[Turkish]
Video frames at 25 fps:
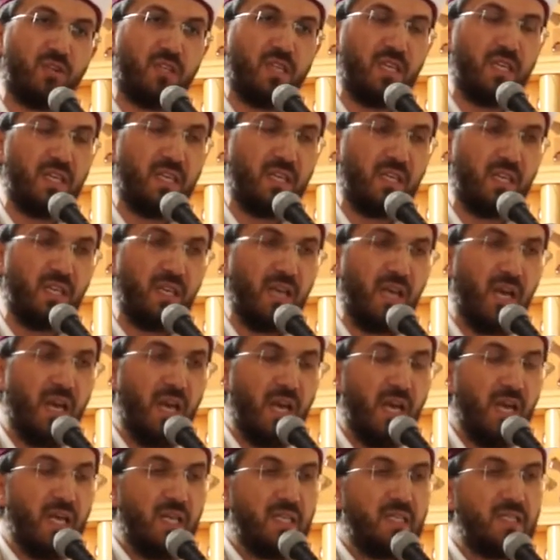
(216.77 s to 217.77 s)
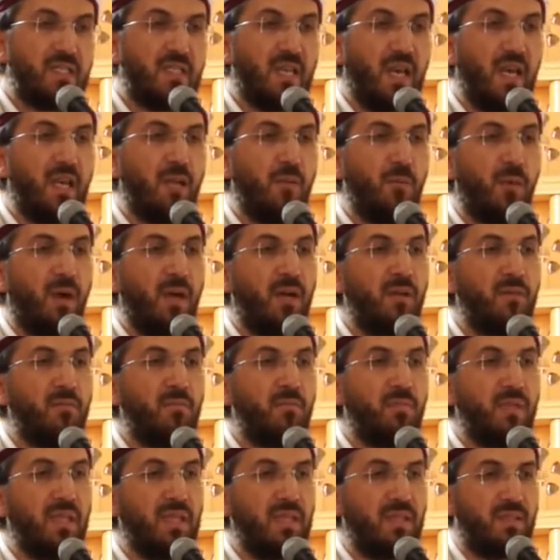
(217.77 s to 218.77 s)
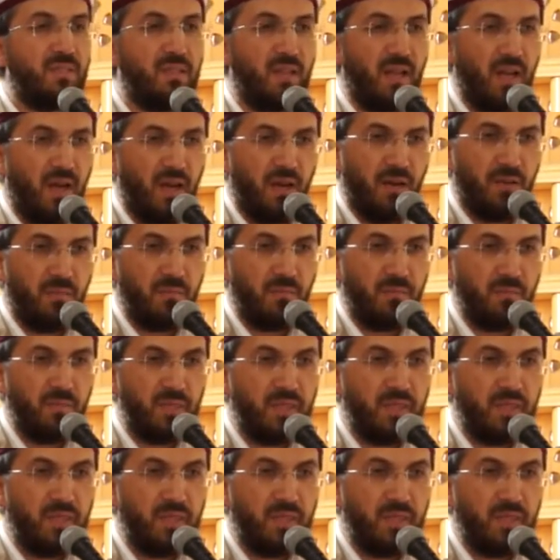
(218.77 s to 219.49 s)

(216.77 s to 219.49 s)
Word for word: ki Selman bin İslam,